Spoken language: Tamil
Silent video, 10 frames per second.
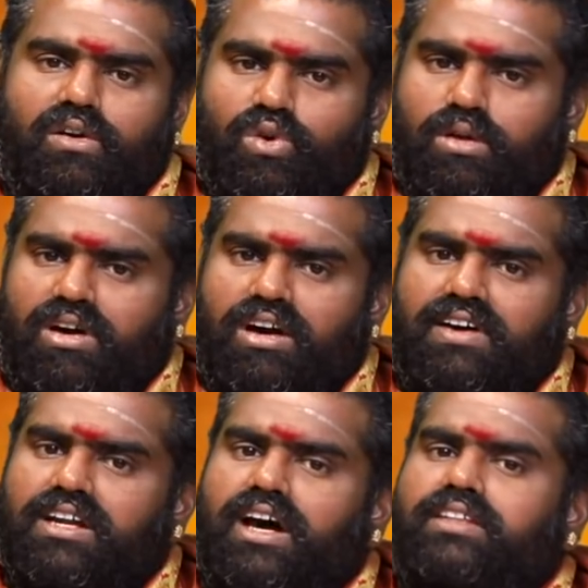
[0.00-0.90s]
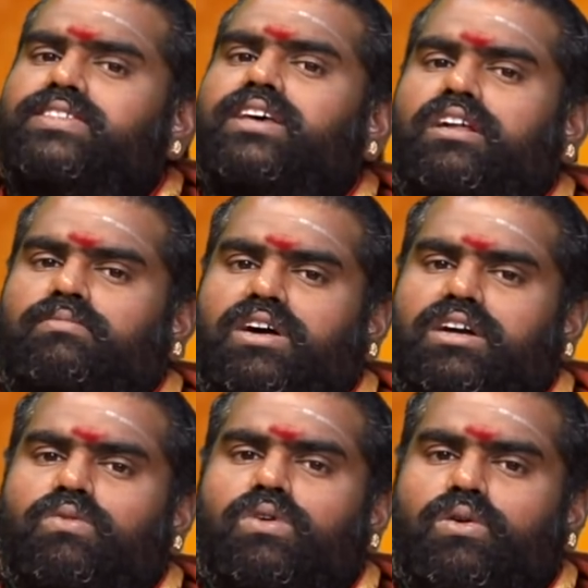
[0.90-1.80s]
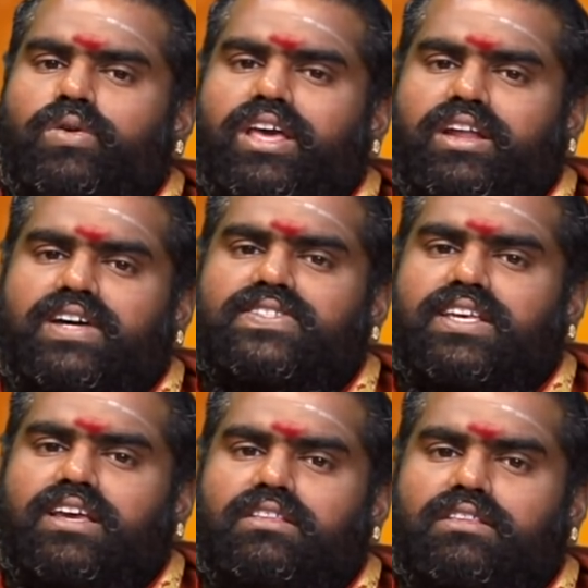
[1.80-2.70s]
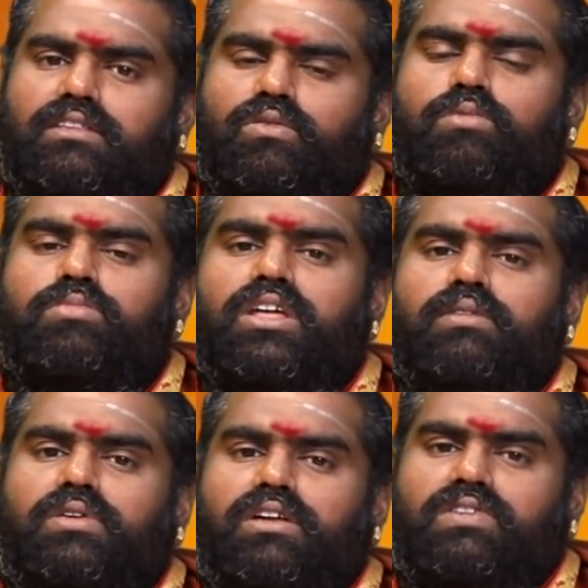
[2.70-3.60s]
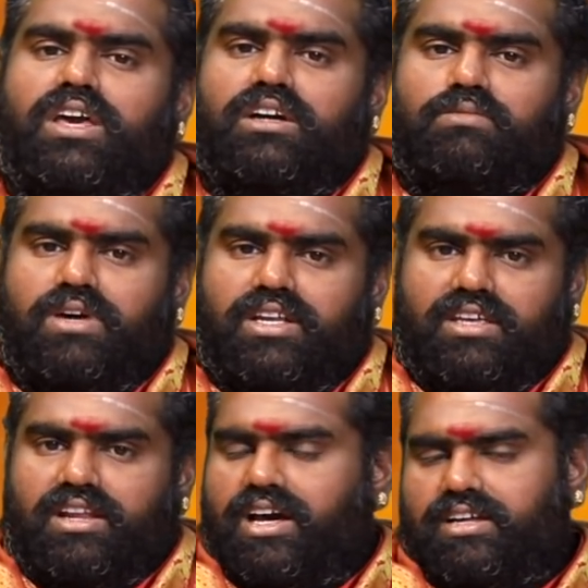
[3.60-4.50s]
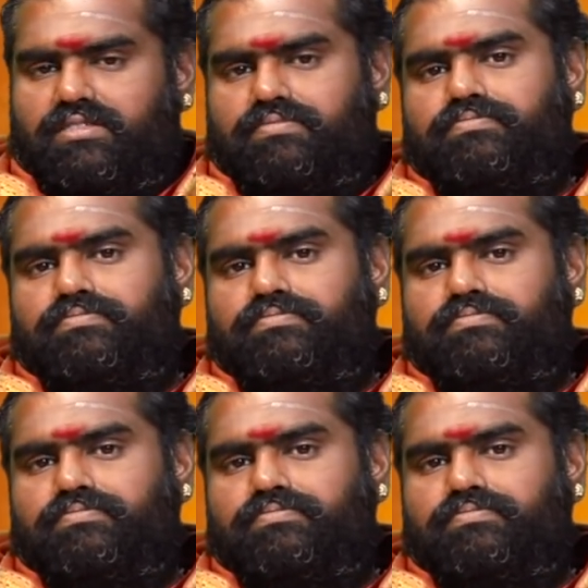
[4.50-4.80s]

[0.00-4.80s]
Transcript: குரு பகவான் அதிசாரமாக உங்களுடைய ராசியை ஒன்பதாம் பார்வையாக பார்க்கிறார்